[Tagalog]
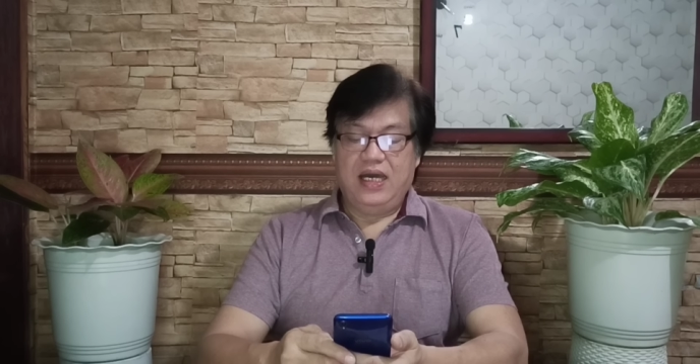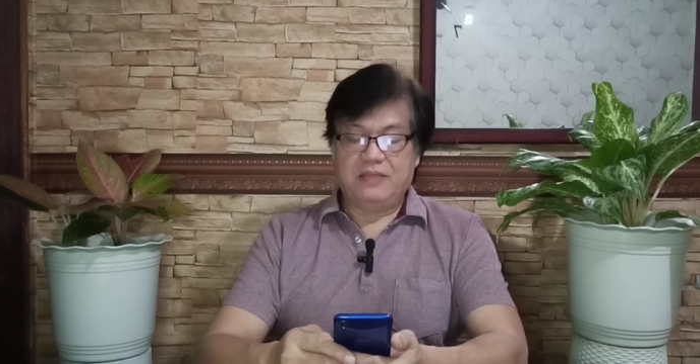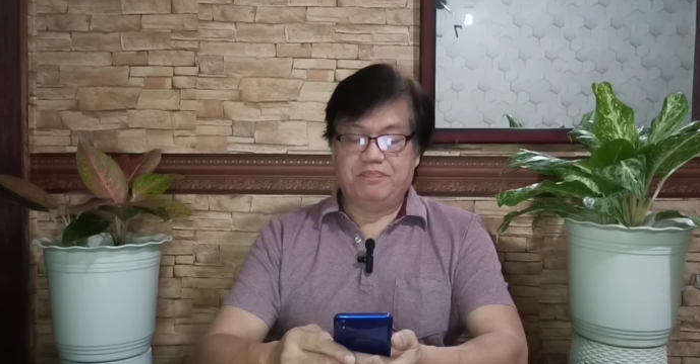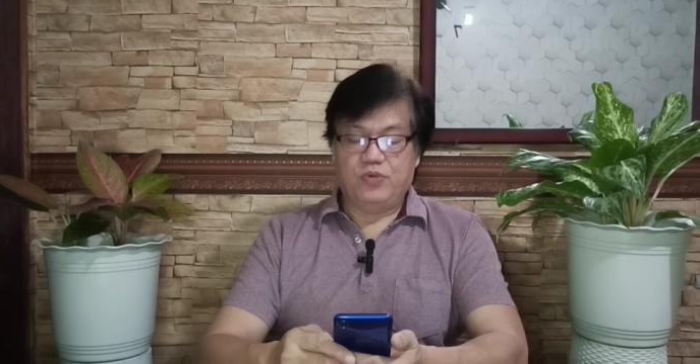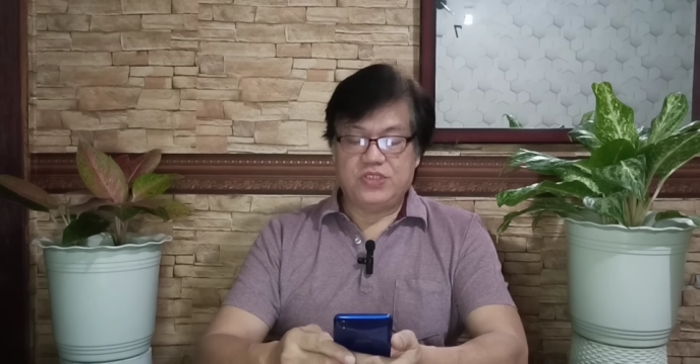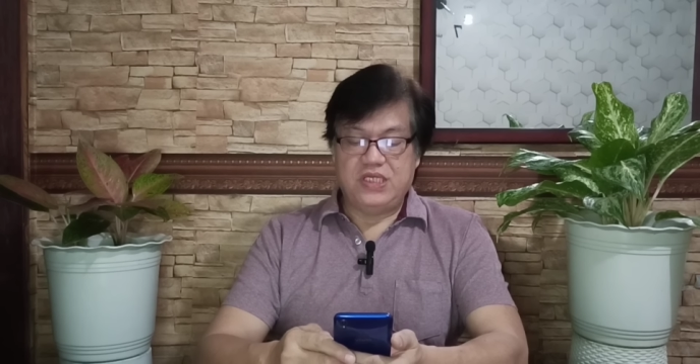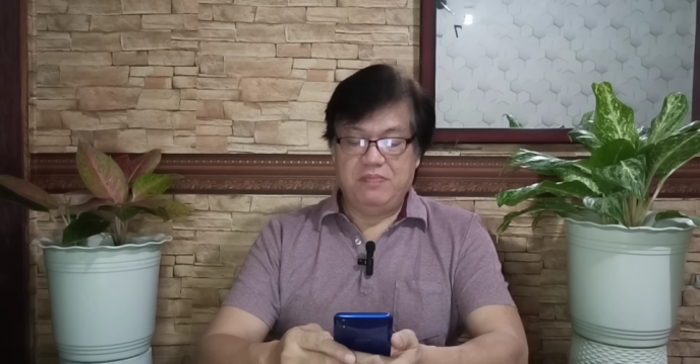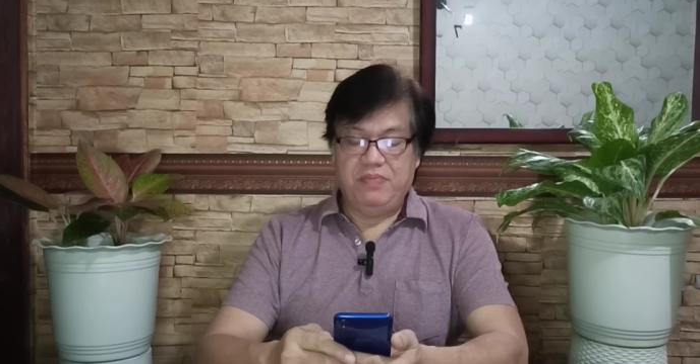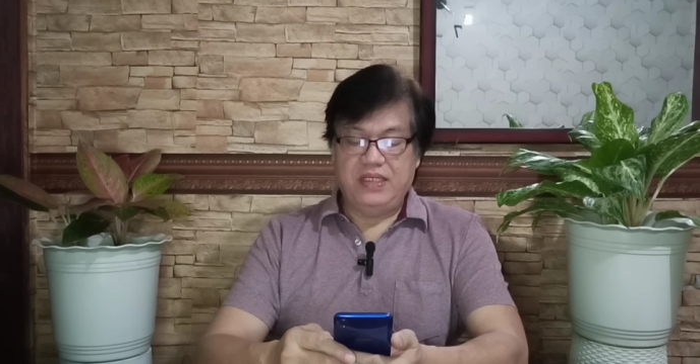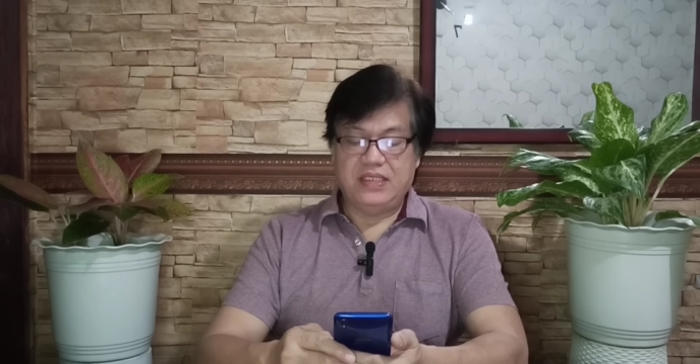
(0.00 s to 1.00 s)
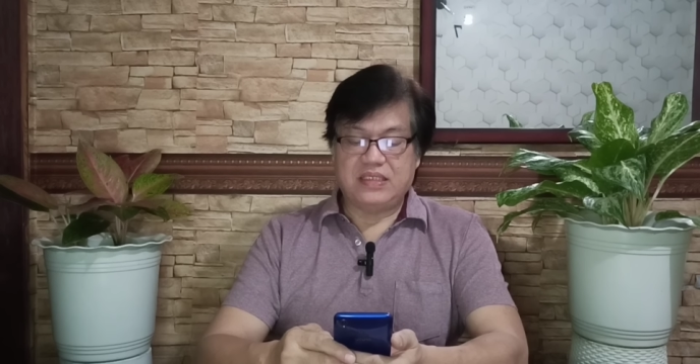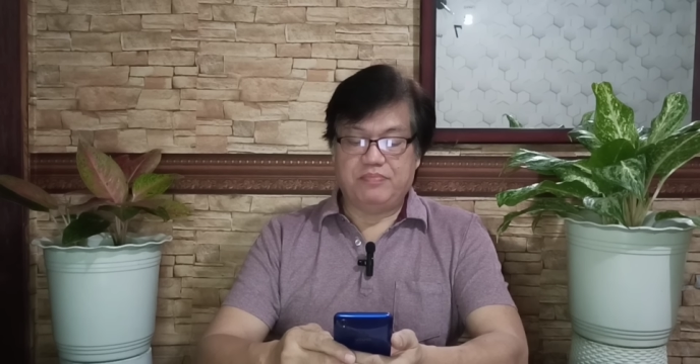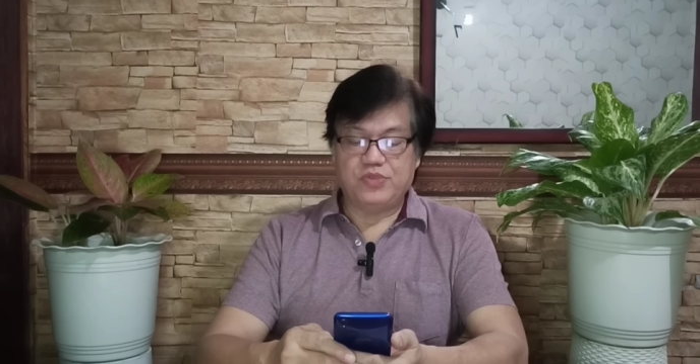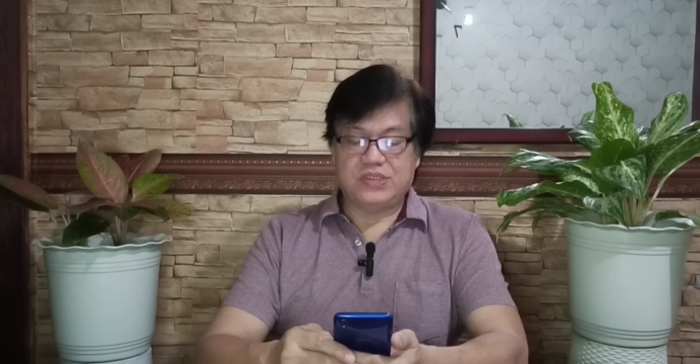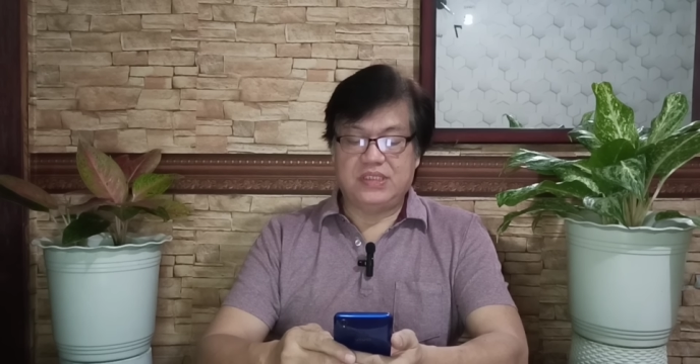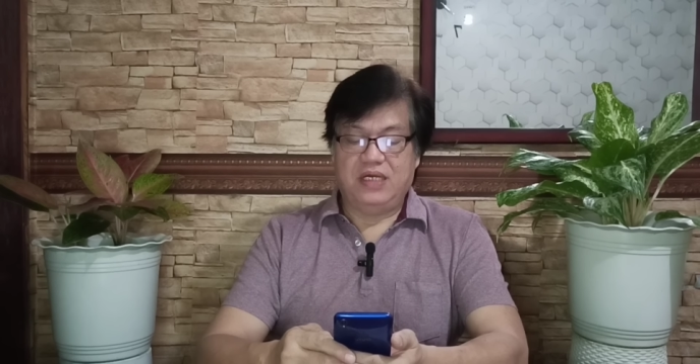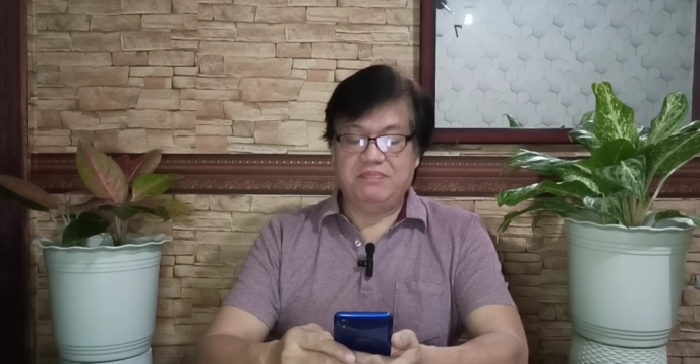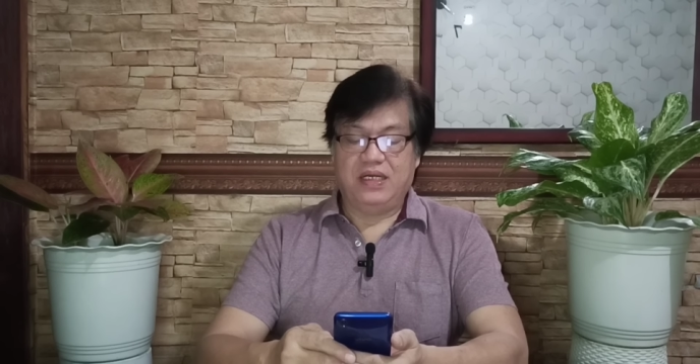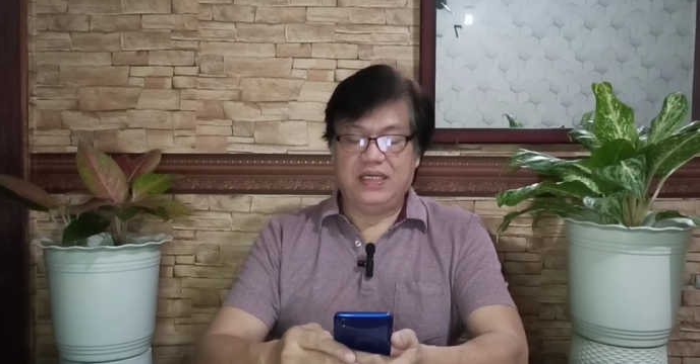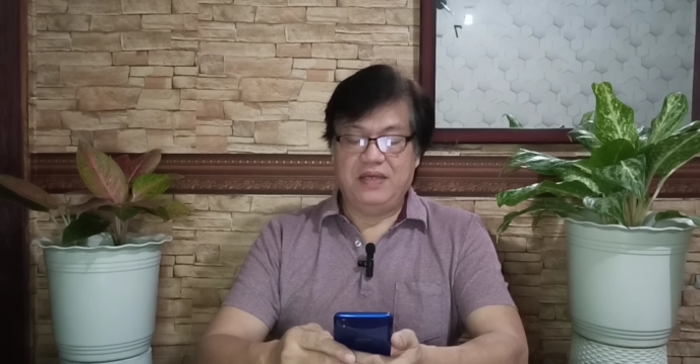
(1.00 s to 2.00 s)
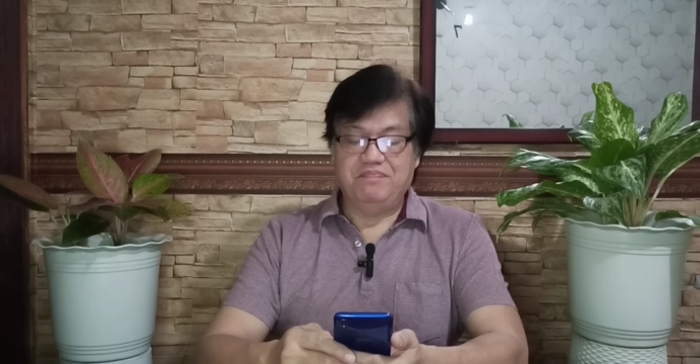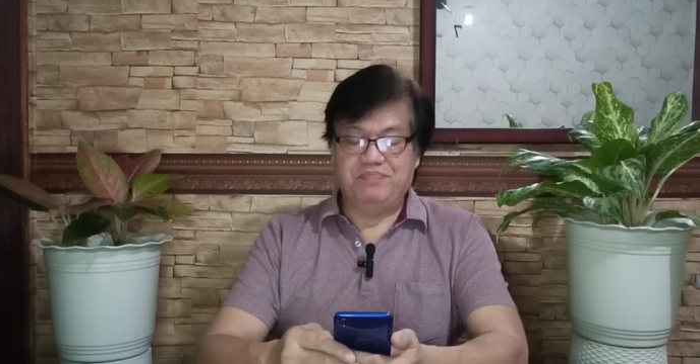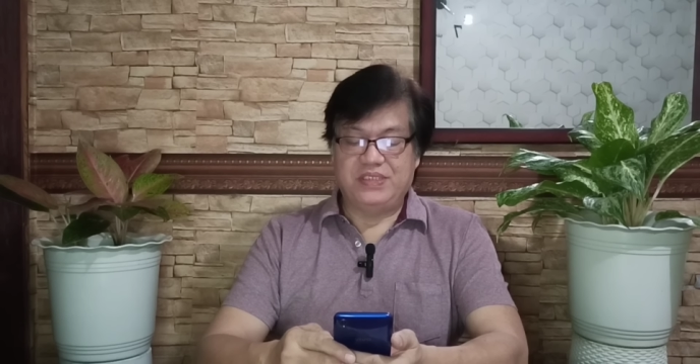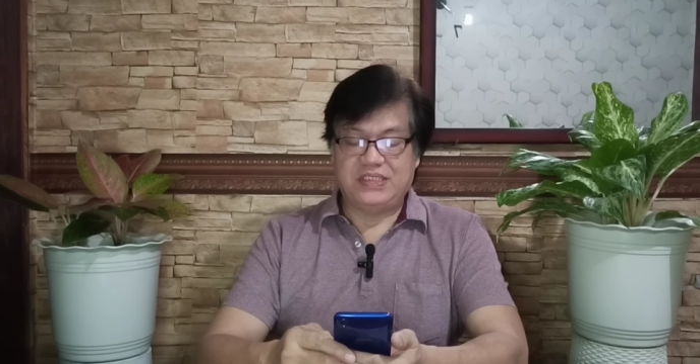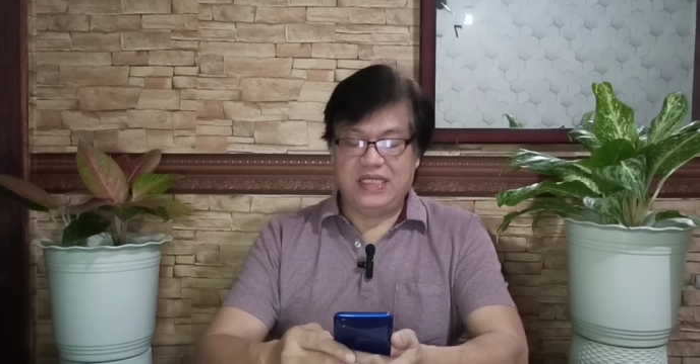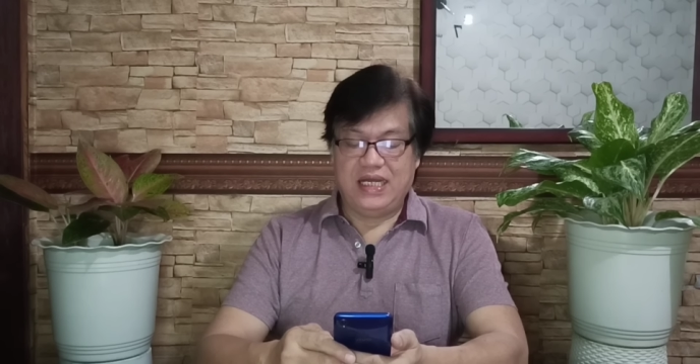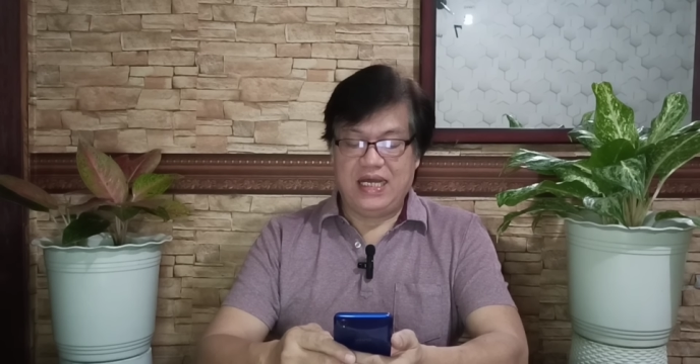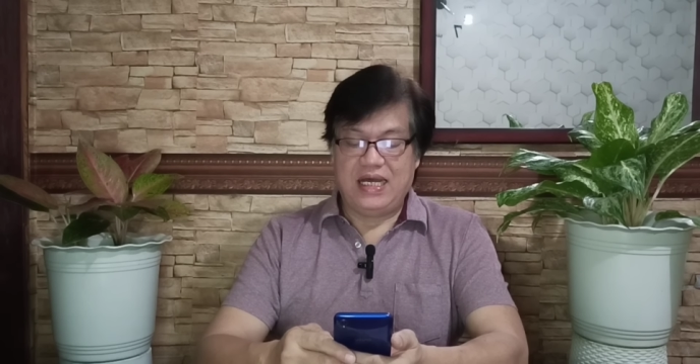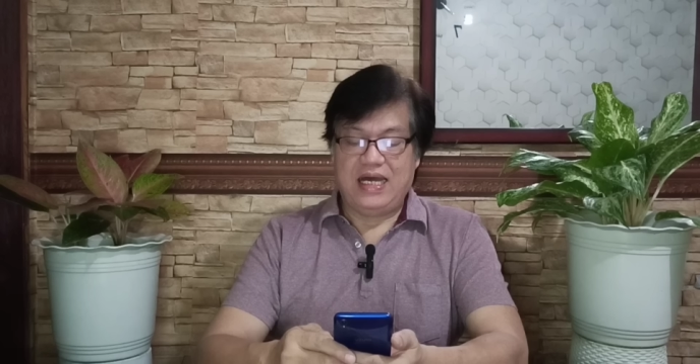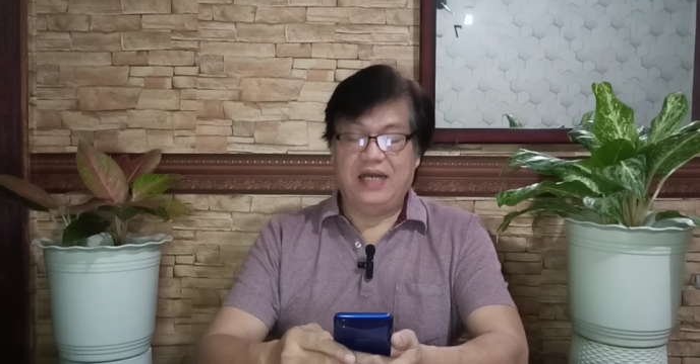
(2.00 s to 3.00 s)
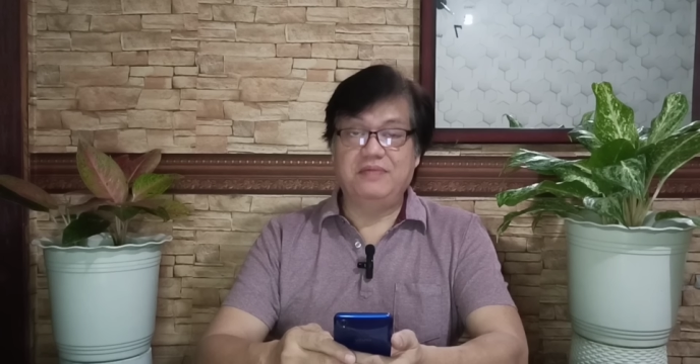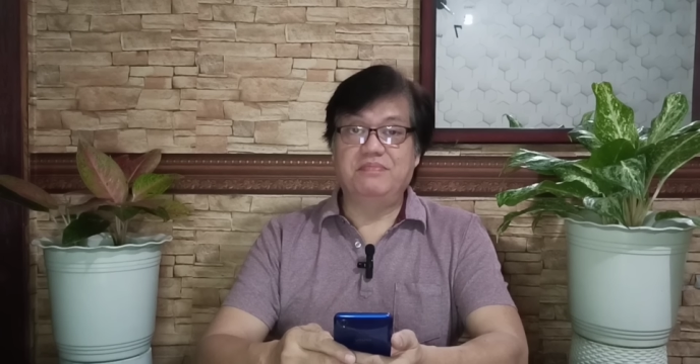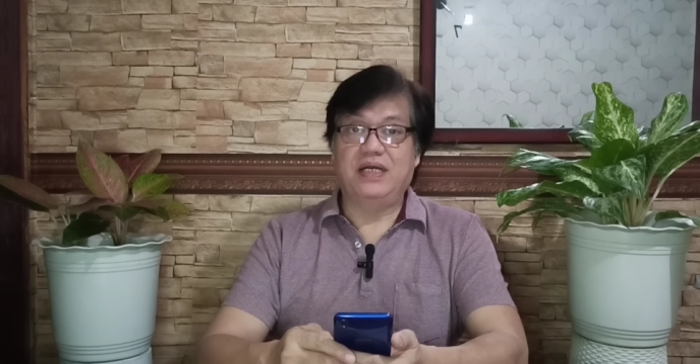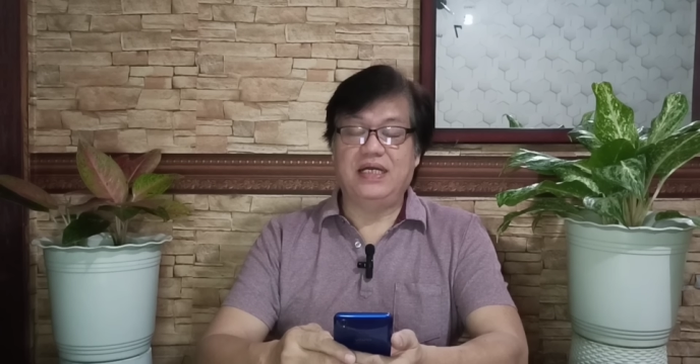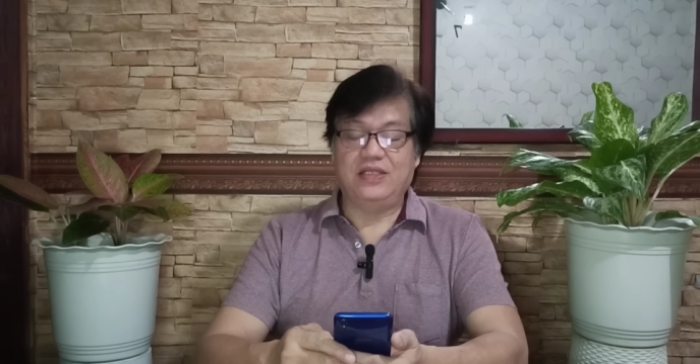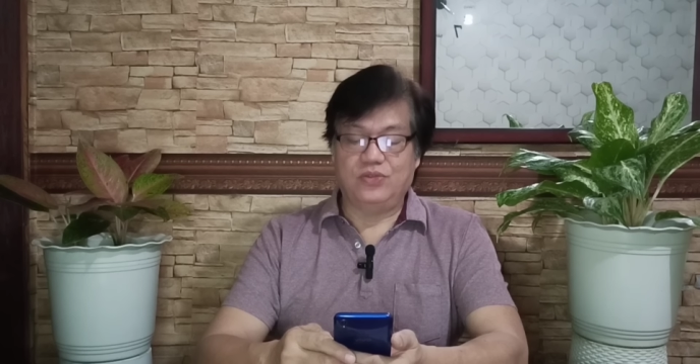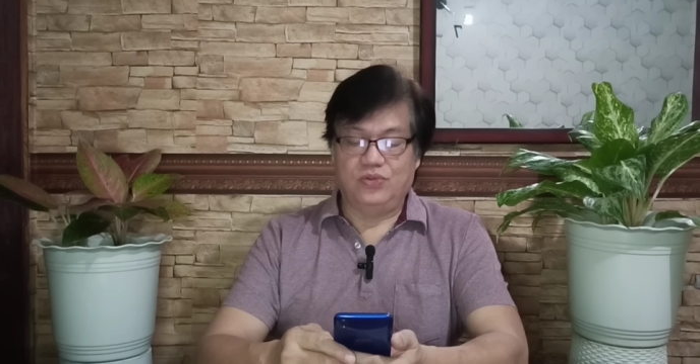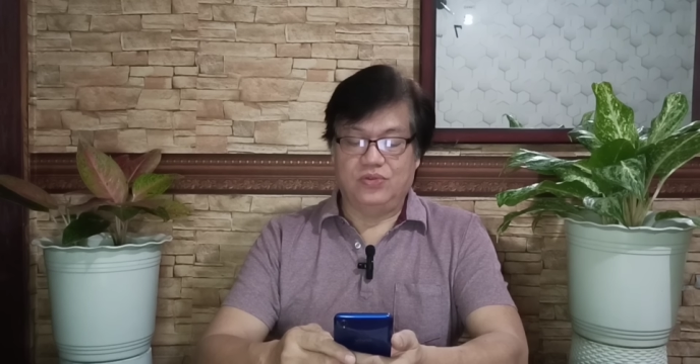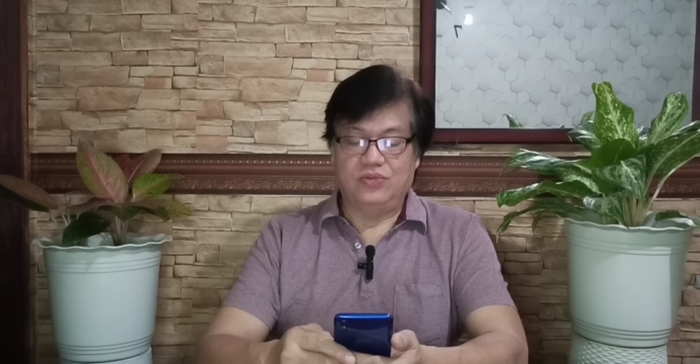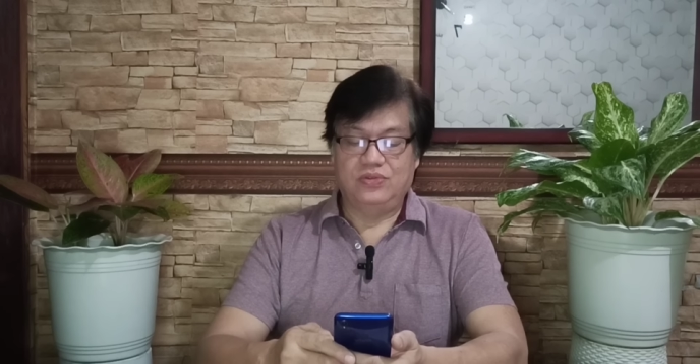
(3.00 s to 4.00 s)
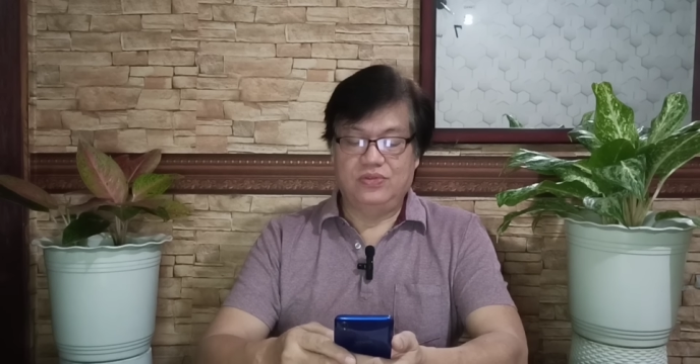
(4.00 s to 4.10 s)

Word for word: at posible na tapos nang mag-imbestiga ang mga ito.